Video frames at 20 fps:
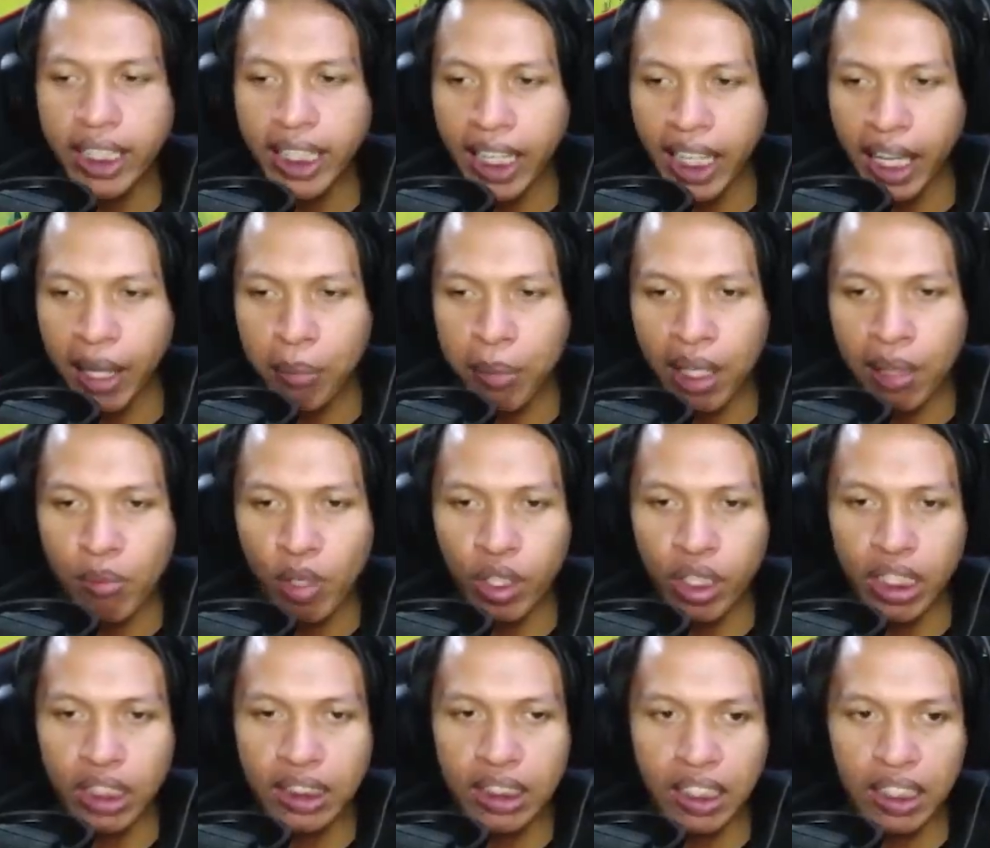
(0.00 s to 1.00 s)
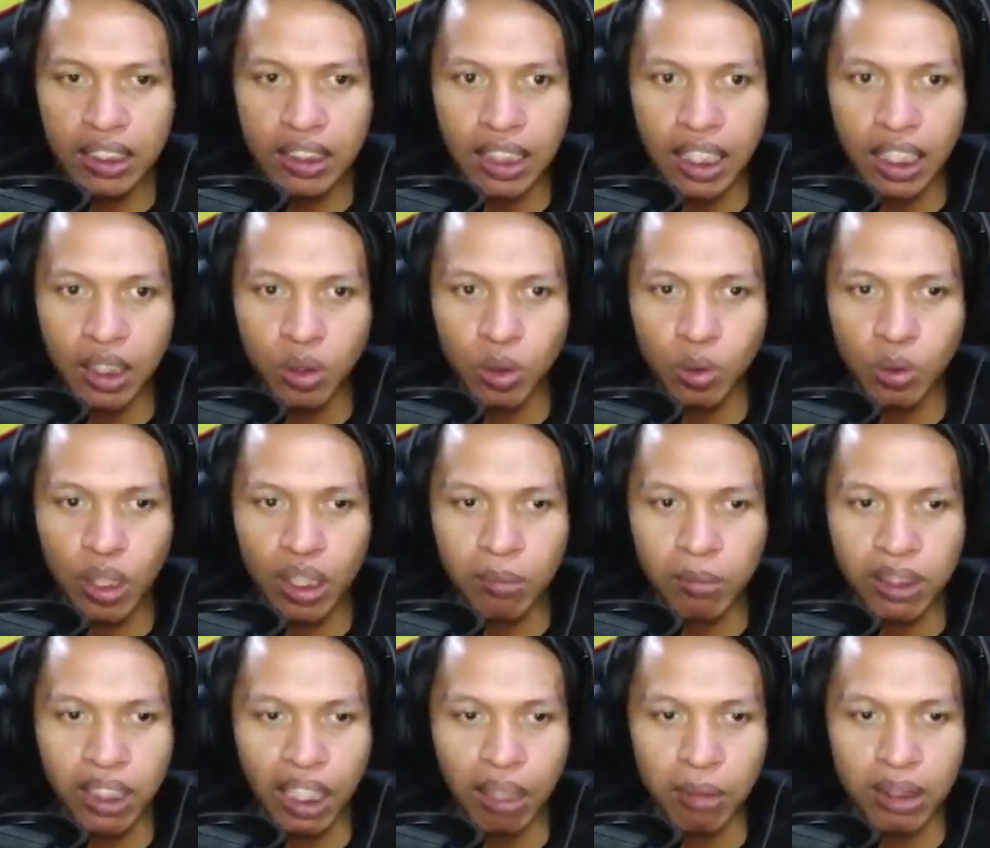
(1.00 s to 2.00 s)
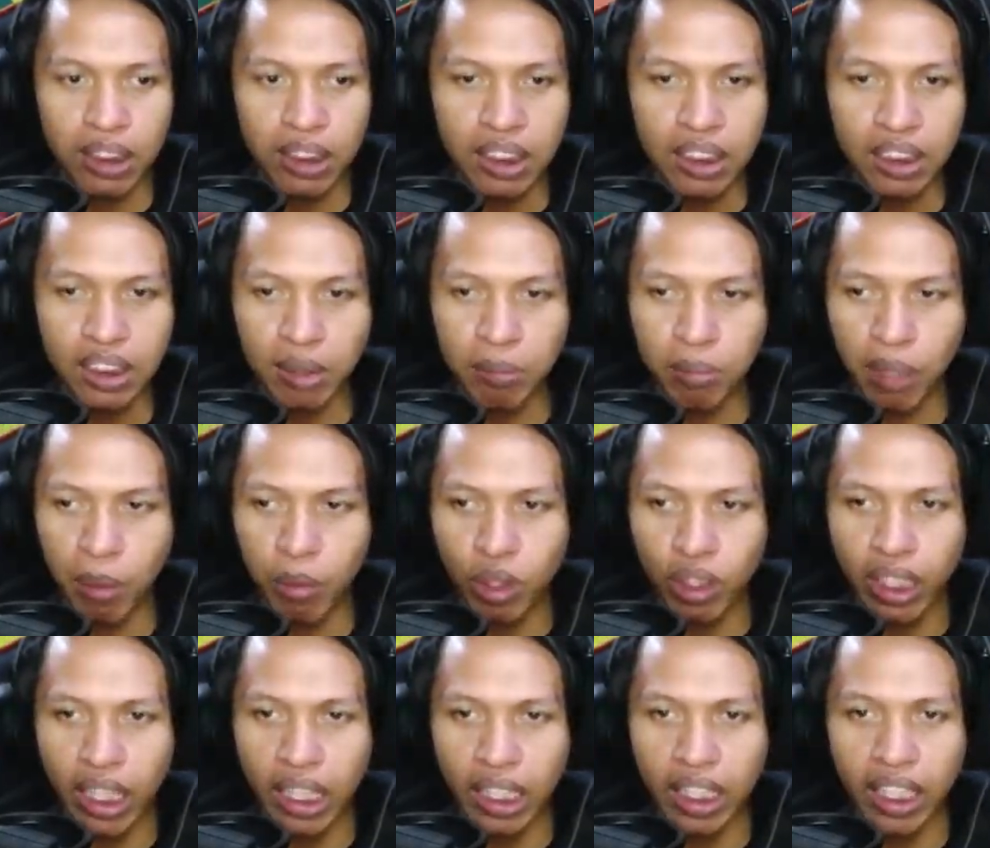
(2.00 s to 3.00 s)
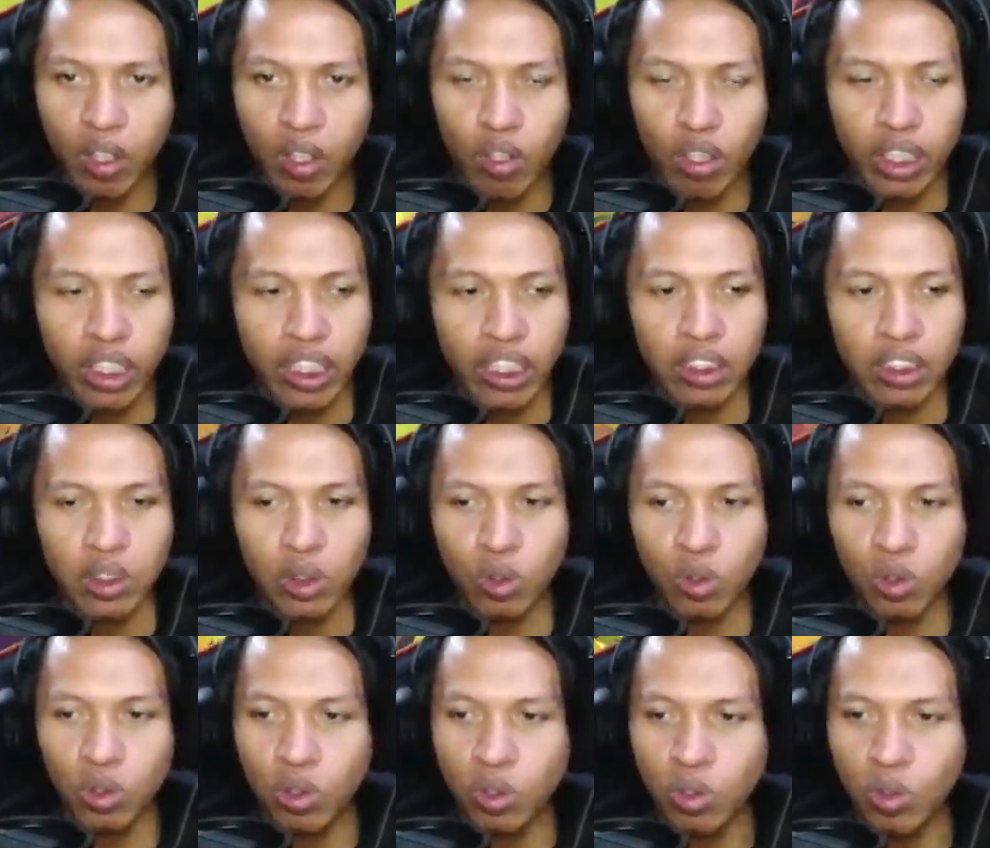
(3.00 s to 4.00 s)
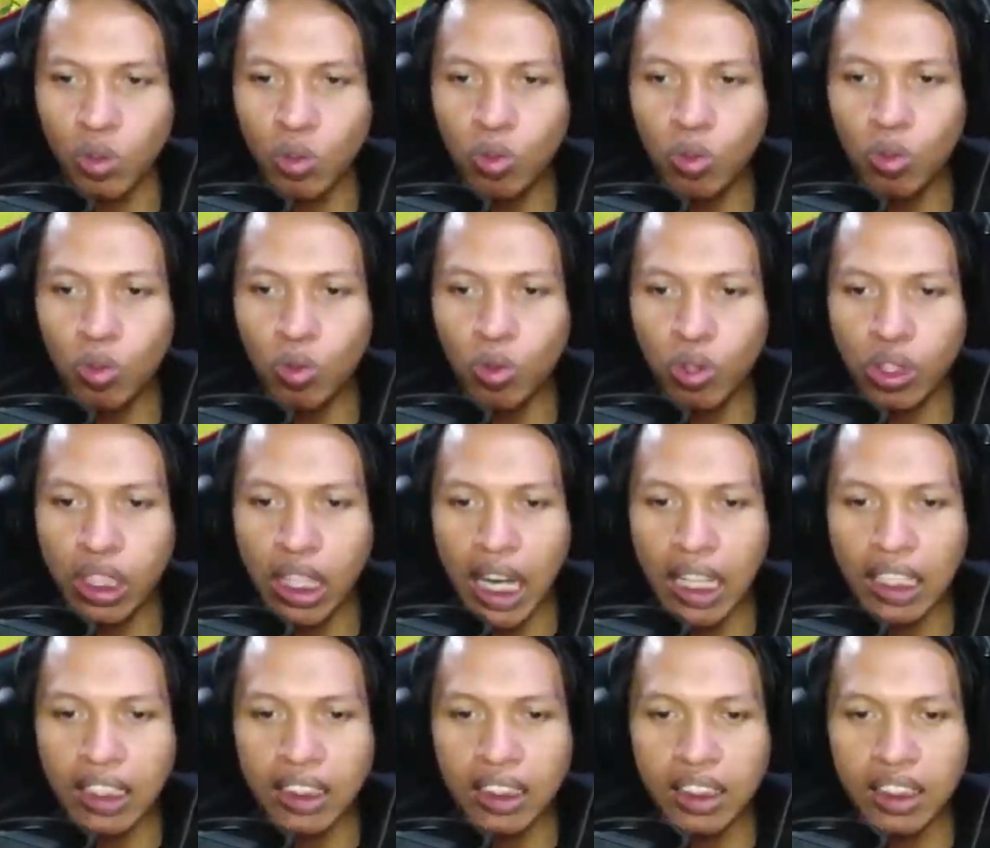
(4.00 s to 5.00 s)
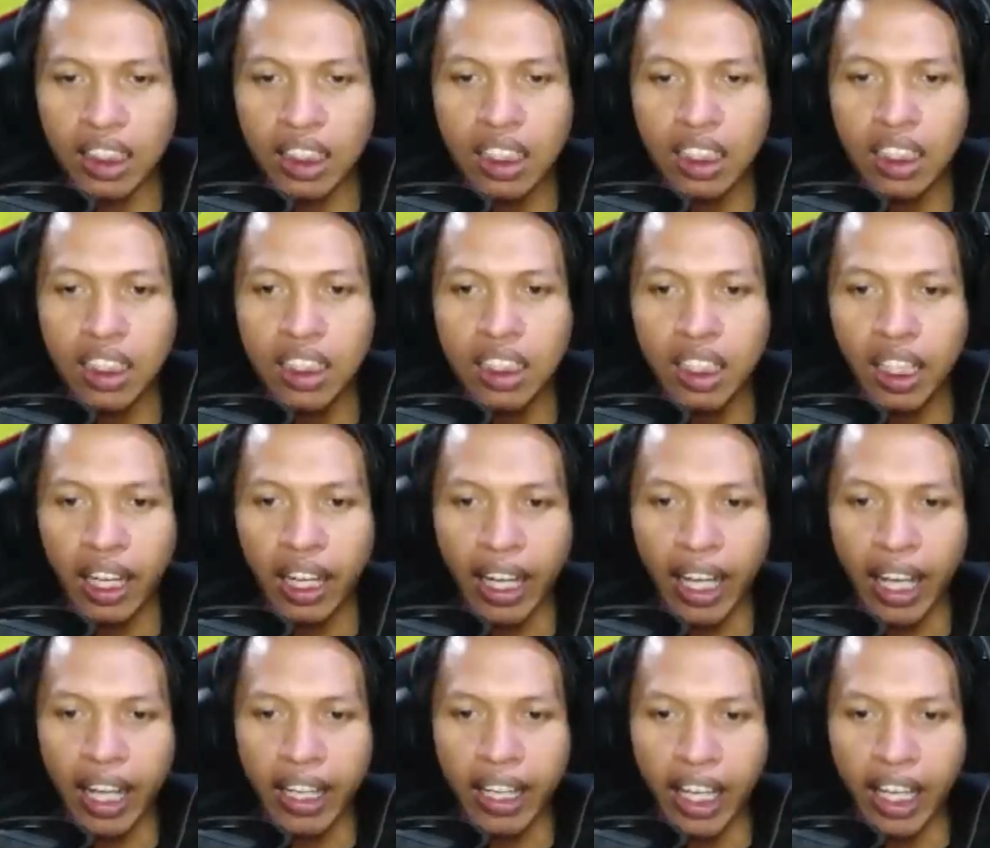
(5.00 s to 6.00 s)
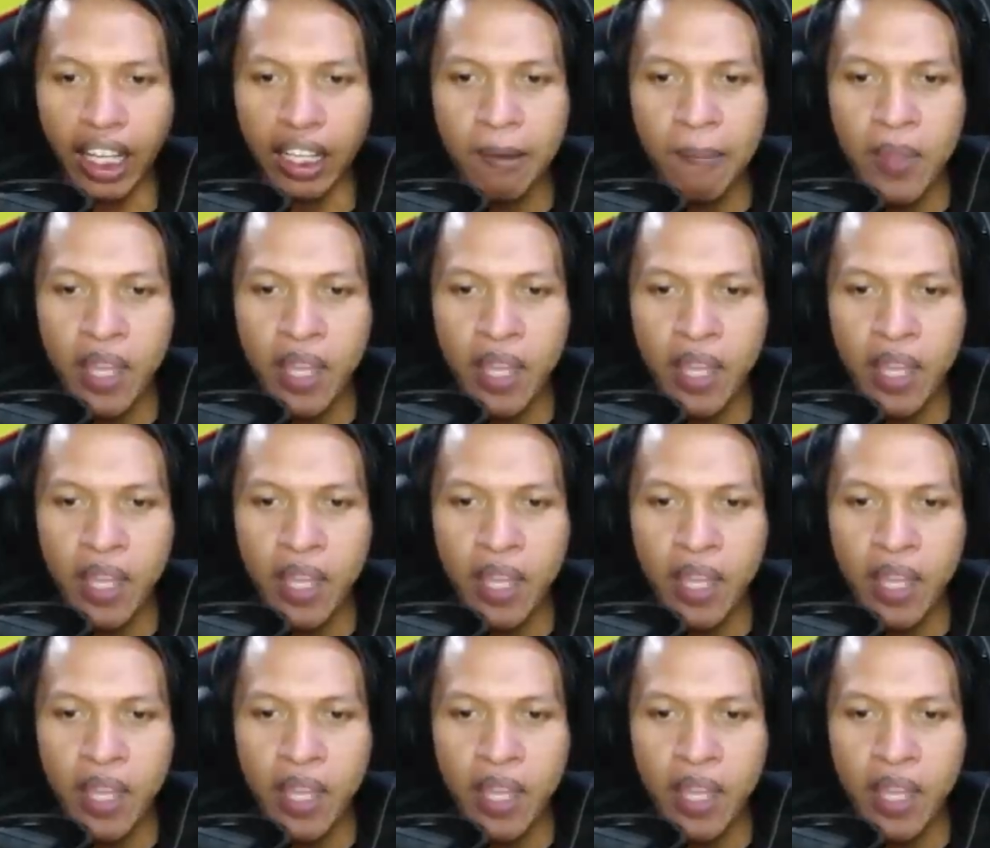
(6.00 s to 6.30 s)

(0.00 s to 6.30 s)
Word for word: Okay. Memonya sangat-sangat kuat. Bisa revisis memo terakhir, oke. Okay. Udah seruduk, uh, nice. Keren ya.